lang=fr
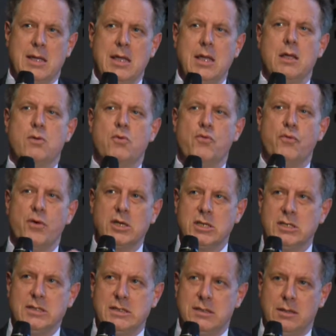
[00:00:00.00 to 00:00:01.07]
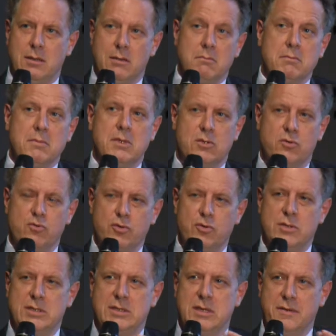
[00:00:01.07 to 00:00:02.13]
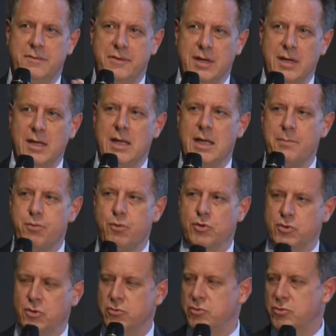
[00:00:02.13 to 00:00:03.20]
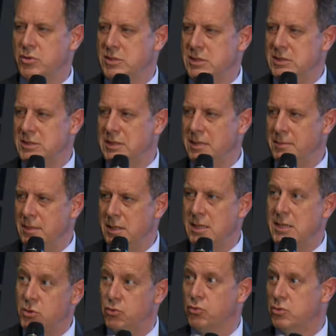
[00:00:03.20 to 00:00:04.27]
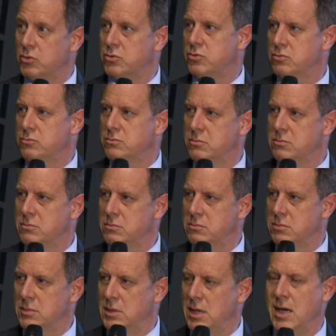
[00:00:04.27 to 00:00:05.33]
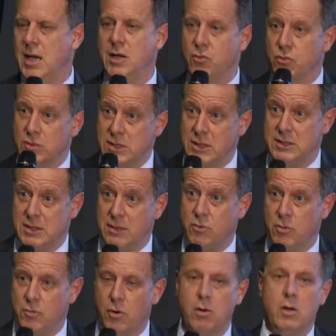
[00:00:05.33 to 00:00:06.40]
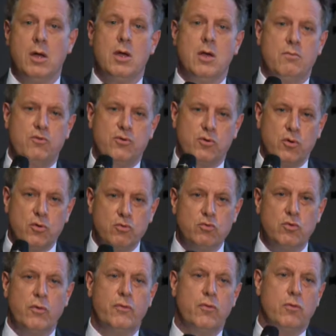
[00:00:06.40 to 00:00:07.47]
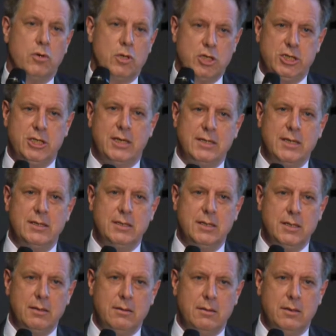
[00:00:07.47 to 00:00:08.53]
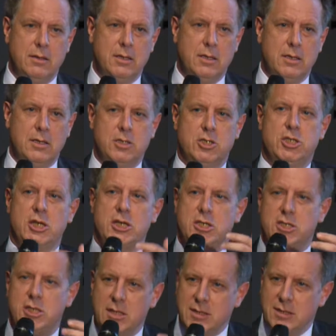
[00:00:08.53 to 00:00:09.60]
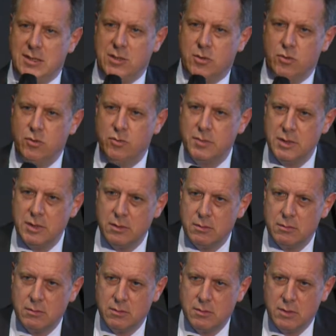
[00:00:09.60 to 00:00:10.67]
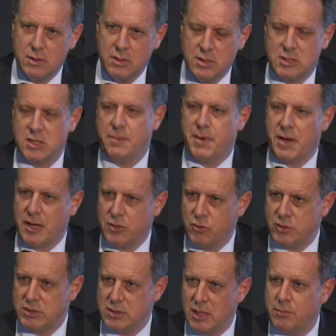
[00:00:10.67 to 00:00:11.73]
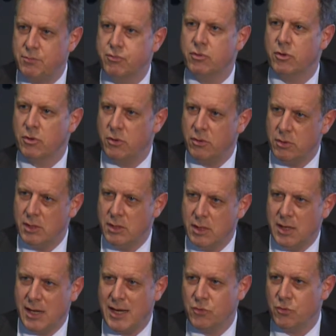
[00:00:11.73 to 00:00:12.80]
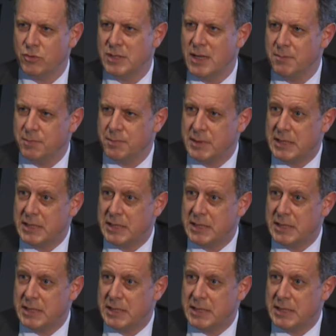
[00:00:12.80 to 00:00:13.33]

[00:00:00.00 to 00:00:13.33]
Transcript: Et une fois que j'ai dit ça, tout ceci est vrai, et pourtant notre système est sous tension, incontestablement, puisque nous devons chaque année chercher des économies, ce qui est paradoxal pour euh, un d'âme